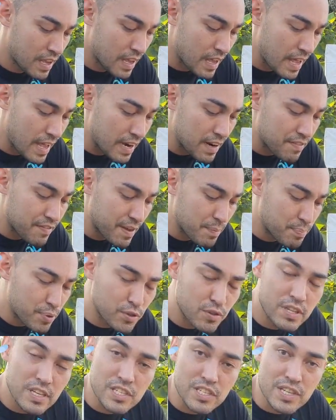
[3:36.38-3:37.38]
Ela vai
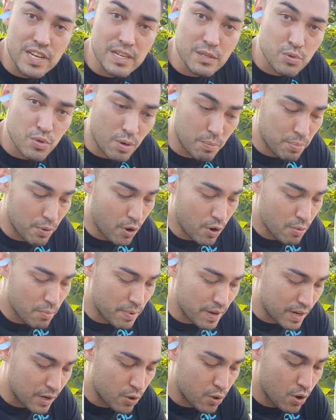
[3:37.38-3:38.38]
proteger a sua
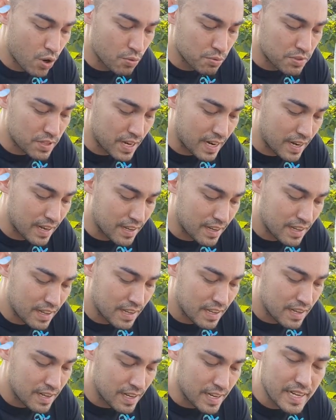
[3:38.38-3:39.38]
bomba contra
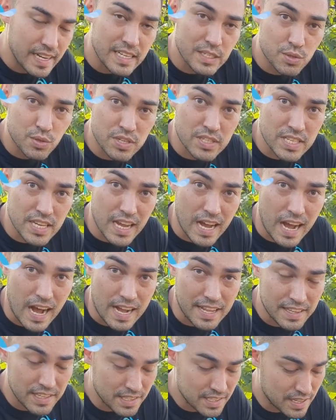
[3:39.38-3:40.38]
ligações
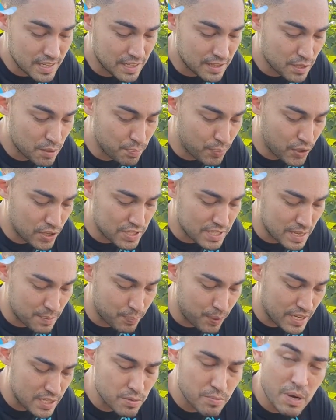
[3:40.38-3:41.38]
erradas. Então, por
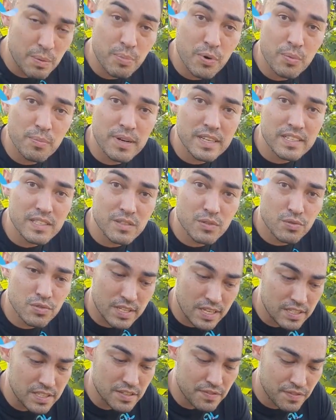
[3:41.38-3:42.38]
exemplo, essa é uma bomba
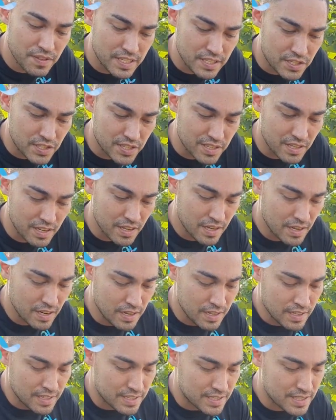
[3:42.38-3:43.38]
220.
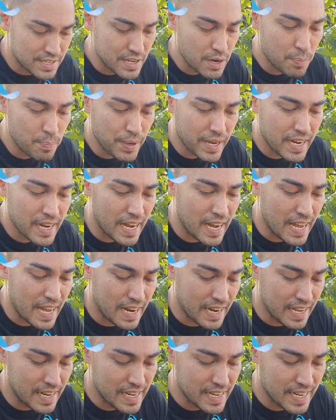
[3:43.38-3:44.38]
Se eu pegar
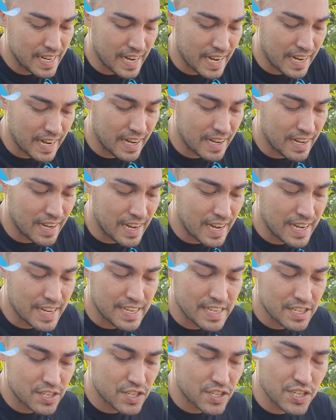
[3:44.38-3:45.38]
ela e ligar a
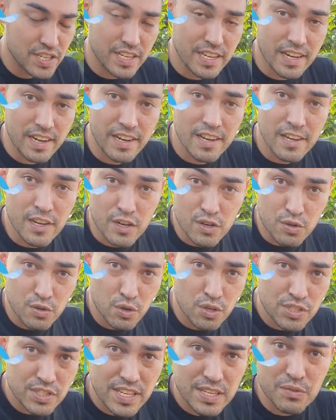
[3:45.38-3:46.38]
energia
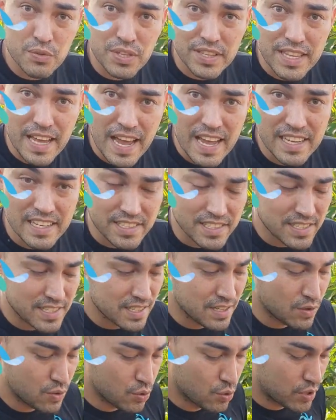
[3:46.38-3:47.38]
no 110,
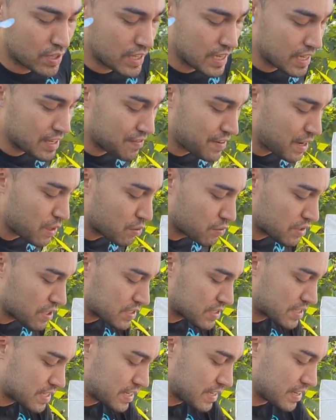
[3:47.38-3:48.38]
o que, que vai
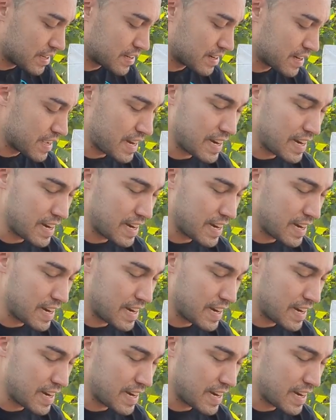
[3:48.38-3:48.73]
acontecer? Né?